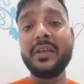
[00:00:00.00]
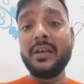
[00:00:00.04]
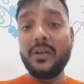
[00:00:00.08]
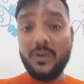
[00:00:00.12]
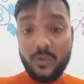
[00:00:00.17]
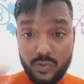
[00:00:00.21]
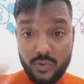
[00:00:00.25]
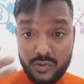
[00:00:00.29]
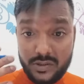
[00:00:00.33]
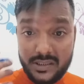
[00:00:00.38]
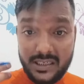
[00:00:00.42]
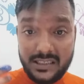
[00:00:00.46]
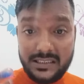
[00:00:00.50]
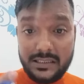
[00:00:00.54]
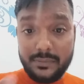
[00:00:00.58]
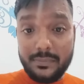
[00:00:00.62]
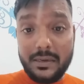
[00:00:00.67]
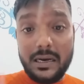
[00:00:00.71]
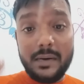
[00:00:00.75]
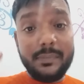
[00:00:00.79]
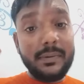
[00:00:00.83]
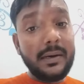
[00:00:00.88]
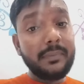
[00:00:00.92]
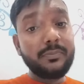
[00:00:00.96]
उसका
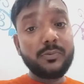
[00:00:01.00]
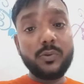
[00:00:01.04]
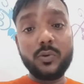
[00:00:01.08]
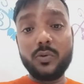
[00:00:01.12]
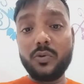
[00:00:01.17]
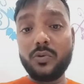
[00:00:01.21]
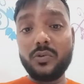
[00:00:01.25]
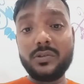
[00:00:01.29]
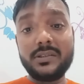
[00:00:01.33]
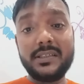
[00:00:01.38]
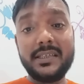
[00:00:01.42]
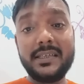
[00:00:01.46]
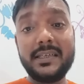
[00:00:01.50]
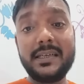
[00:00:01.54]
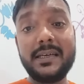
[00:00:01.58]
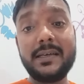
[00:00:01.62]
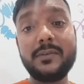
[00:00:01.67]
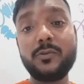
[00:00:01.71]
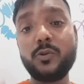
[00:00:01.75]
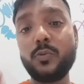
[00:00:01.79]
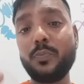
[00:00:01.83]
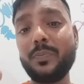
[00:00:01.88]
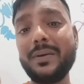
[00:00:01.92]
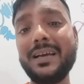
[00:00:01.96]
जवाब आपको कोर्ट देना है
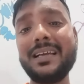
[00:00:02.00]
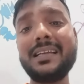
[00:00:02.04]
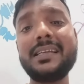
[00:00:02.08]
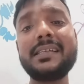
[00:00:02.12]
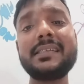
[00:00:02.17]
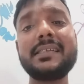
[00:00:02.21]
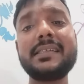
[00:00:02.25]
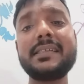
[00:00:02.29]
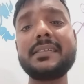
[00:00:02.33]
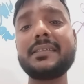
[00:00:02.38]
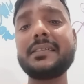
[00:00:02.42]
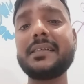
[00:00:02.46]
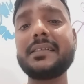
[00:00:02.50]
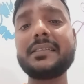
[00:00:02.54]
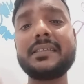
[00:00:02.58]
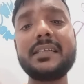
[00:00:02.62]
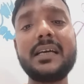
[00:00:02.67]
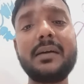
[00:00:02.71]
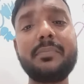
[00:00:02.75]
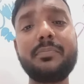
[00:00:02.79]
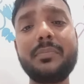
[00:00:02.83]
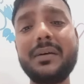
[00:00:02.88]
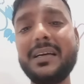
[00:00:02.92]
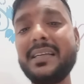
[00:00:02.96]
तो पहली चीज़ जैसे
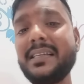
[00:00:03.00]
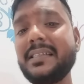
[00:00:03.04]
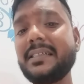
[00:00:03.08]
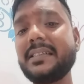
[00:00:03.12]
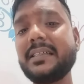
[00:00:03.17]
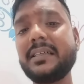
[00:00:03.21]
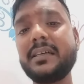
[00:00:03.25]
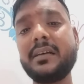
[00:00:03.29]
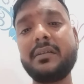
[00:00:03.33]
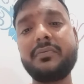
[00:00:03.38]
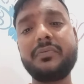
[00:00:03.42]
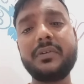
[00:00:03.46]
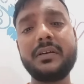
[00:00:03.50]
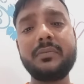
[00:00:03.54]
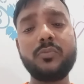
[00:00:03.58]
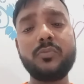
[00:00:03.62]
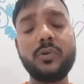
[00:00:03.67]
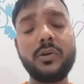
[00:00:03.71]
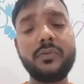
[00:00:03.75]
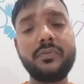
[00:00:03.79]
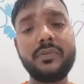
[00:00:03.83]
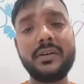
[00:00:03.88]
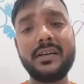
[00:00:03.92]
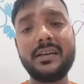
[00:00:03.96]
आप मान लीजिए गर्लफ्रेंड
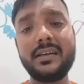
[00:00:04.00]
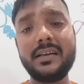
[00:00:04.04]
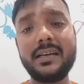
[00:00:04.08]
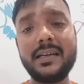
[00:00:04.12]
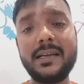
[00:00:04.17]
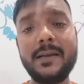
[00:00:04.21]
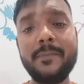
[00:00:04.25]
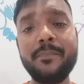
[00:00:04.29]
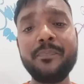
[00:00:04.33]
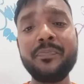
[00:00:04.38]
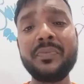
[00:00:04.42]
बॉयफ्रेंड रहे